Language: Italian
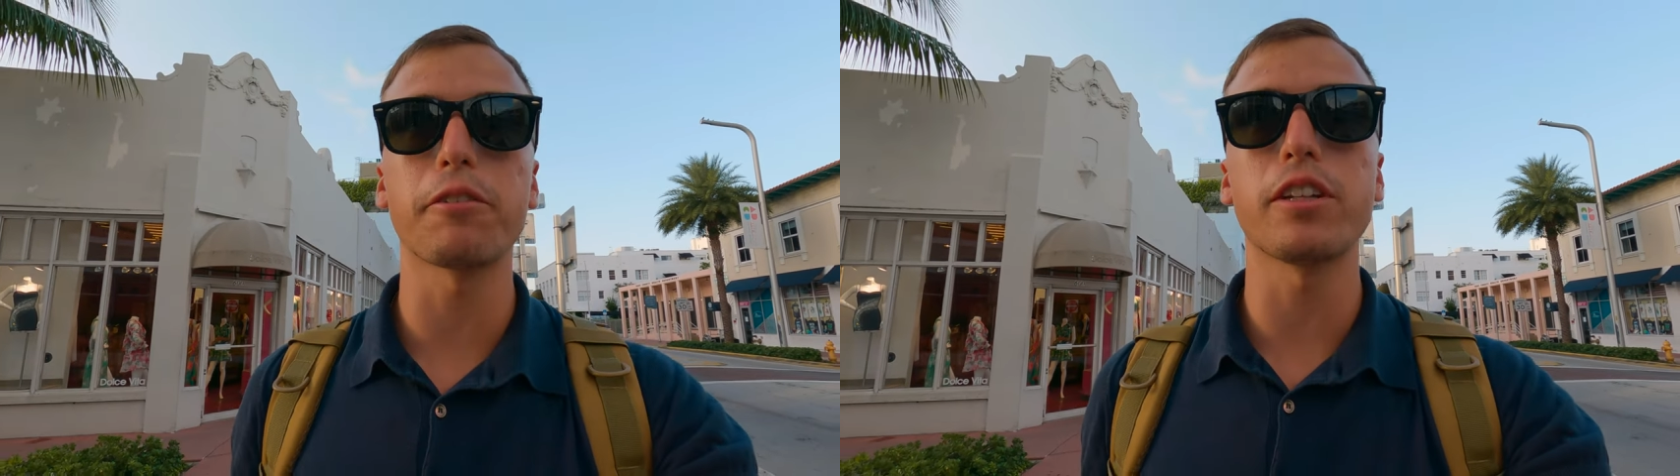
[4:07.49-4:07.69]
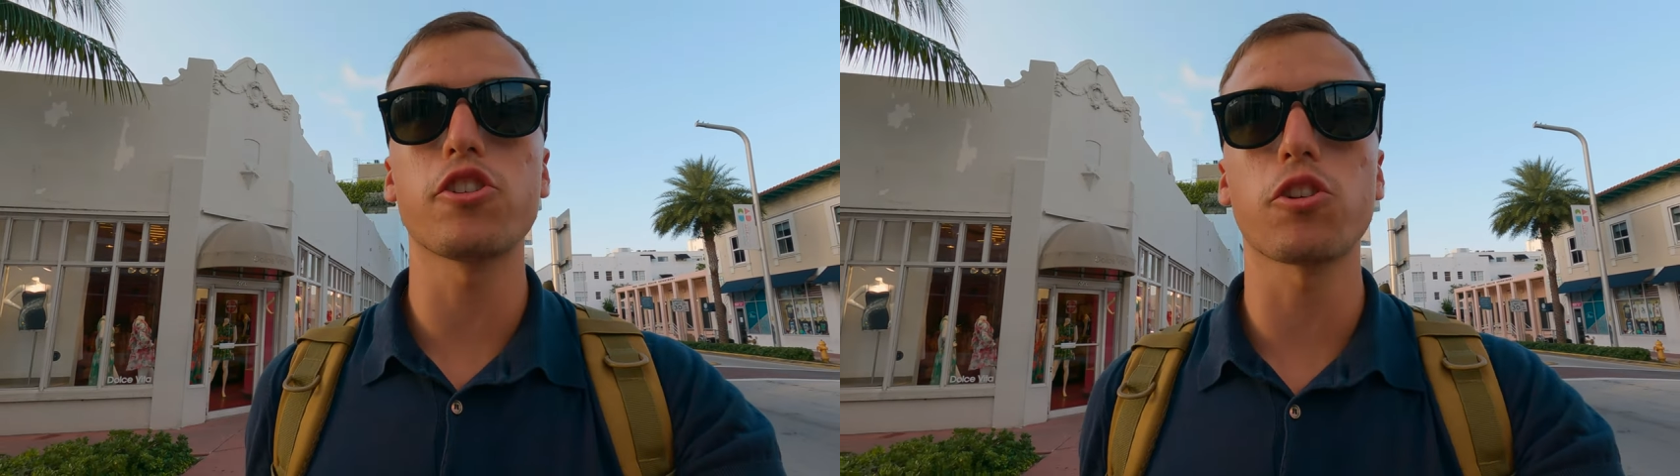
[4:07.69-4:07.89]

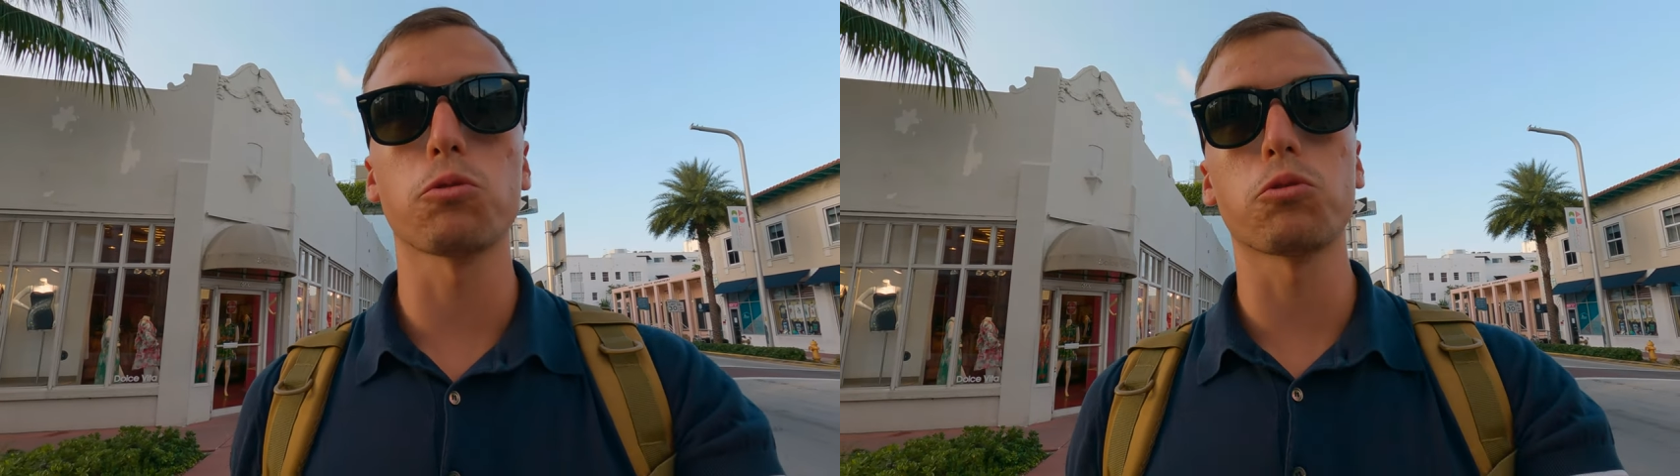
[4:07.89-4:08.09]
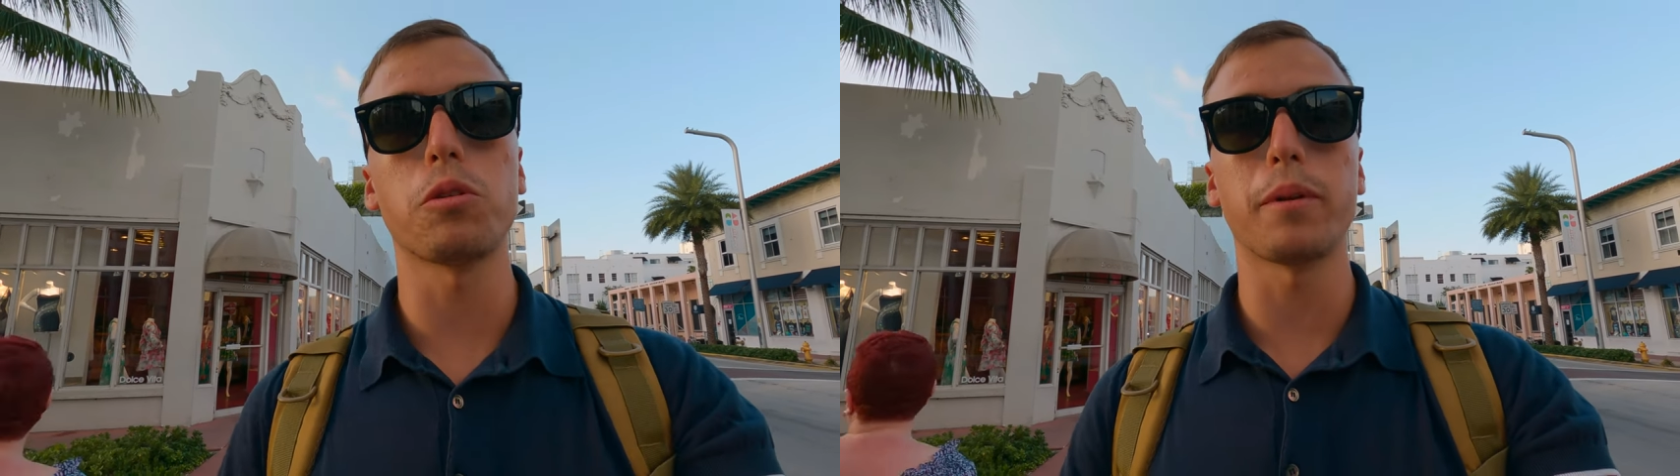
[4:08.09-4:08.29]
quindi
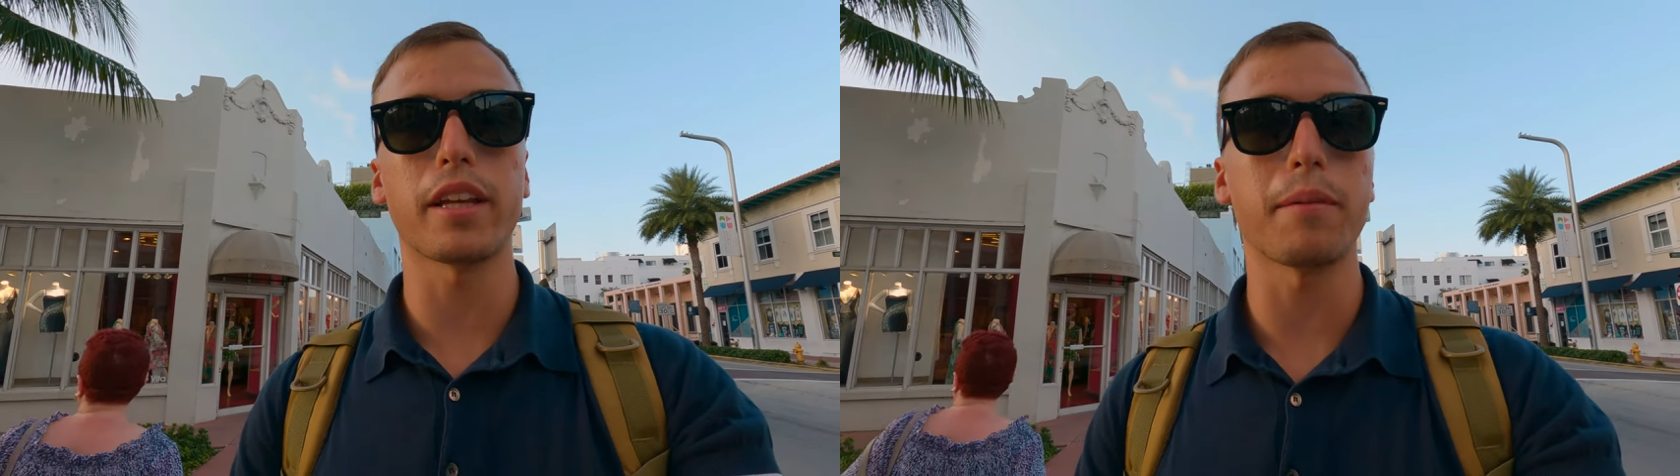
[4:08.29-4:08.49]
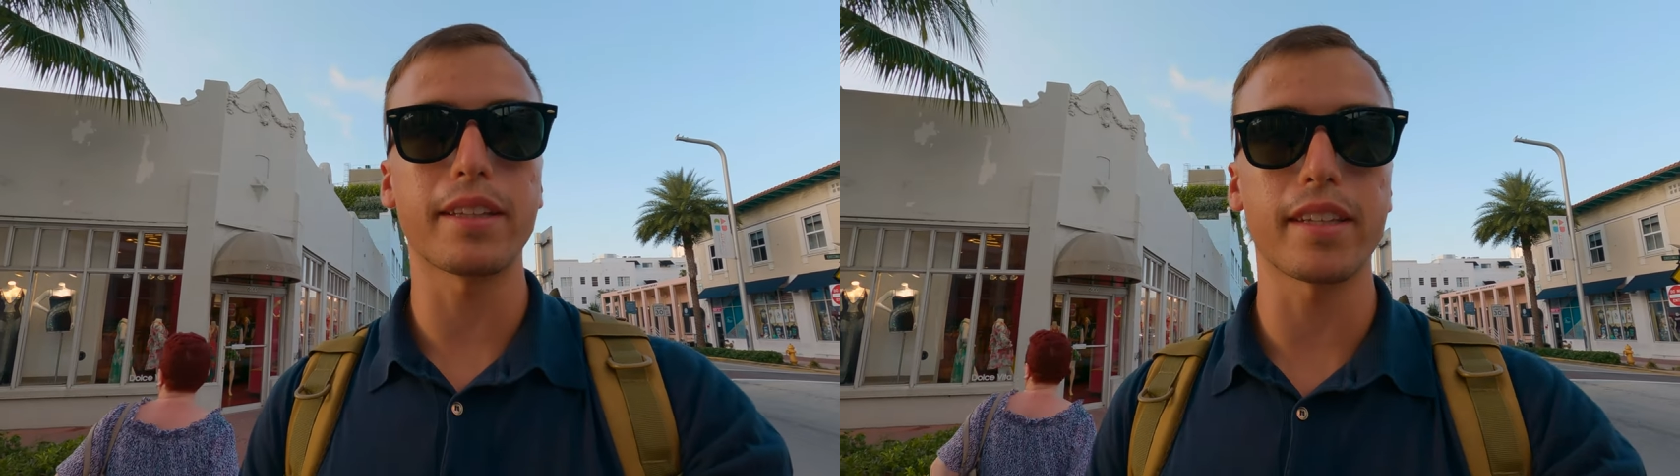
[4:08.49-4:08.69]
girano tutti
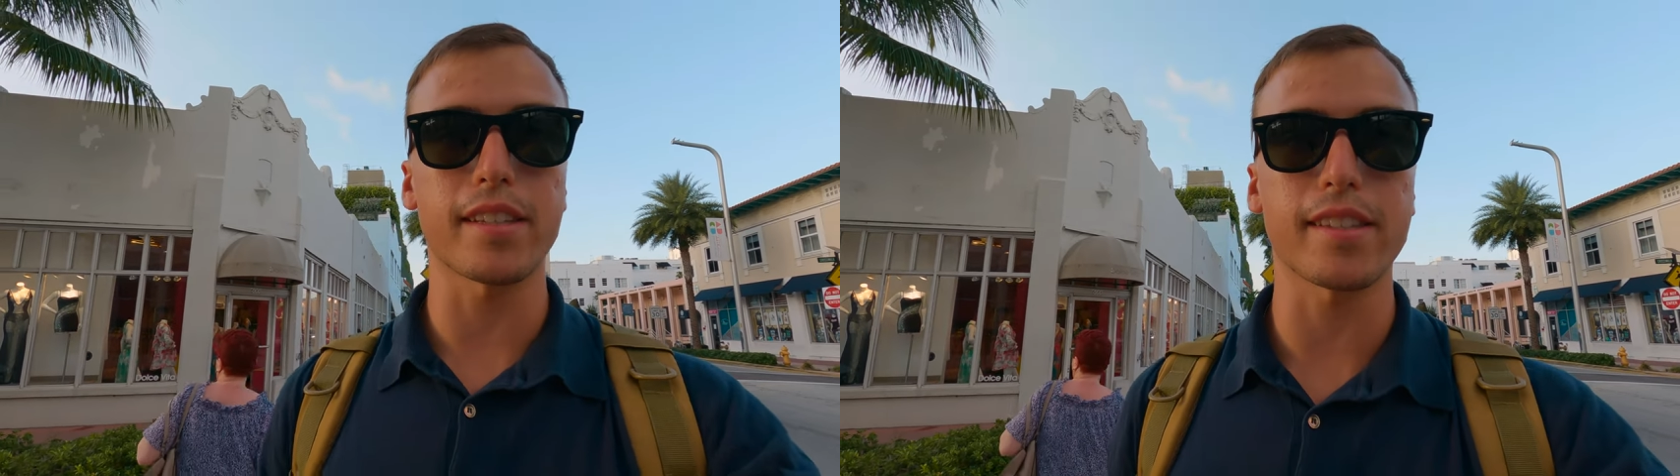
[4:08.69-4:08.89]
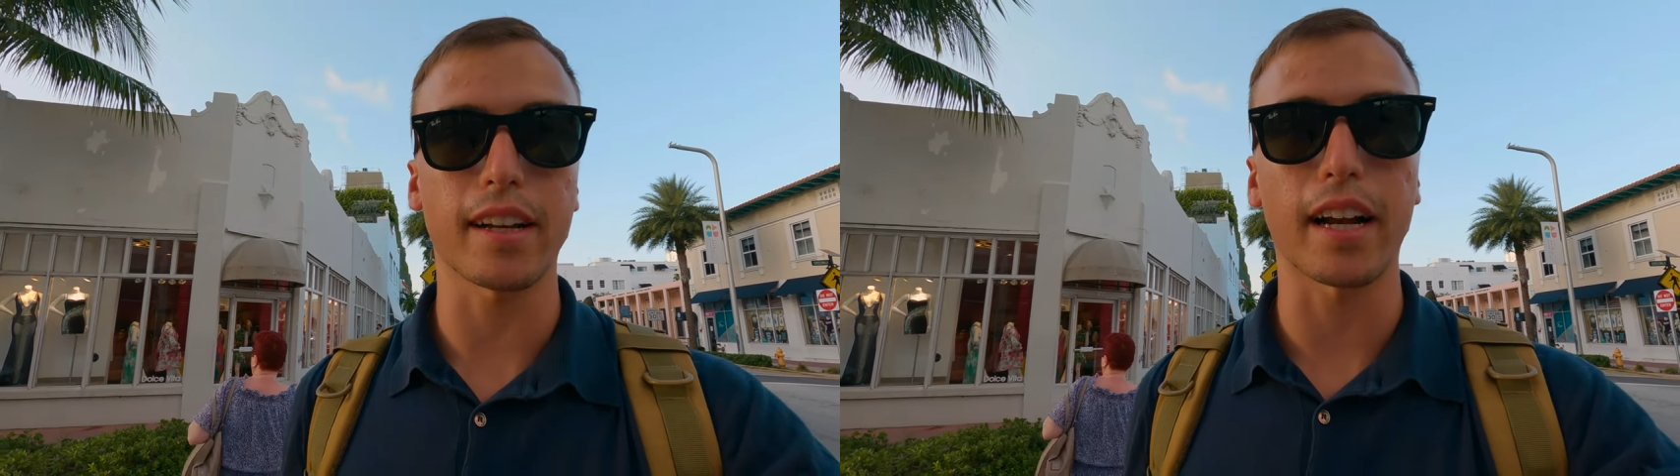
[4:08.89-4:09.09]
praticamente
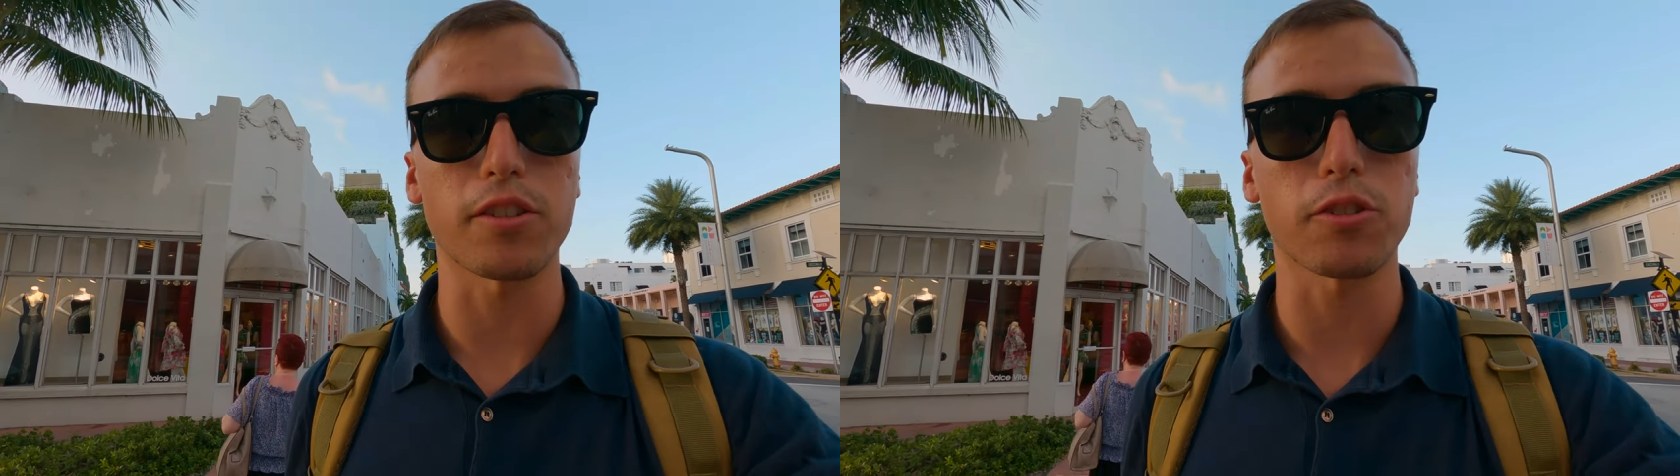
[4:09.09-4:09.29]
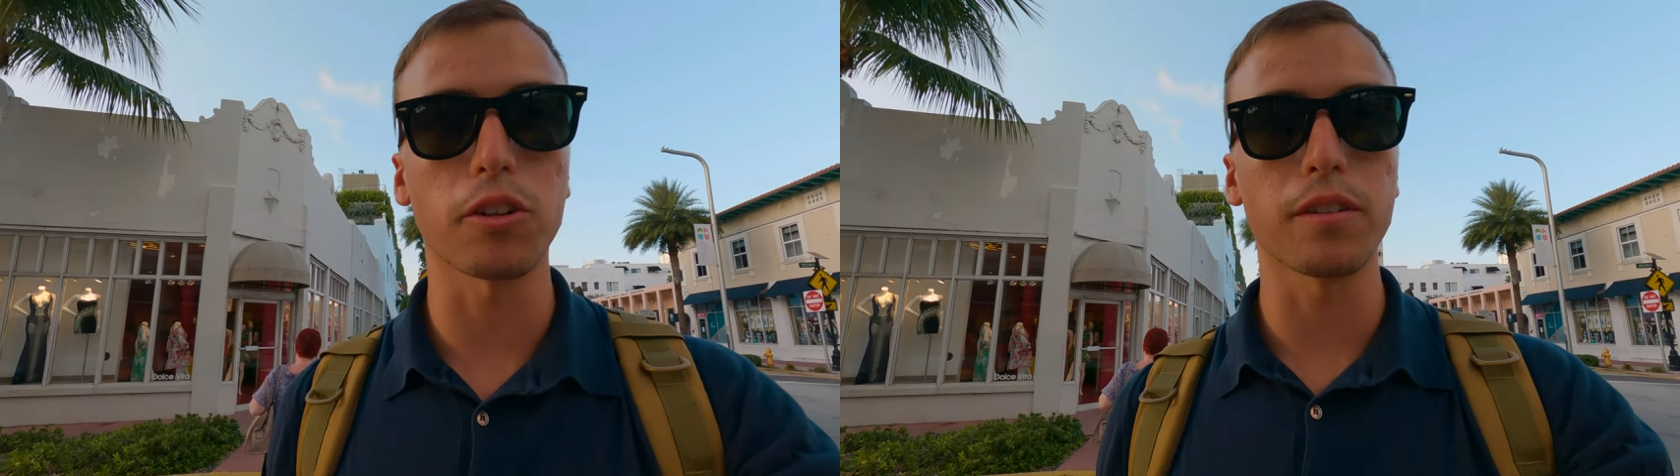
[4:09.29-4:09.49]
senza
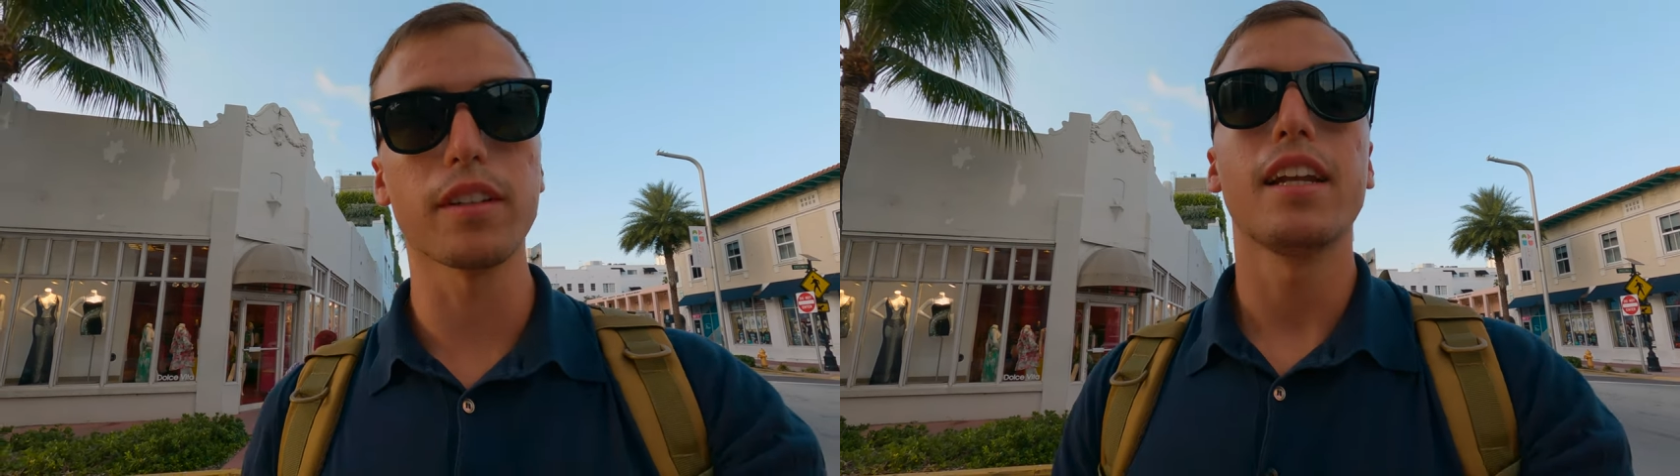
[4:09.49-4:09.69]
casco.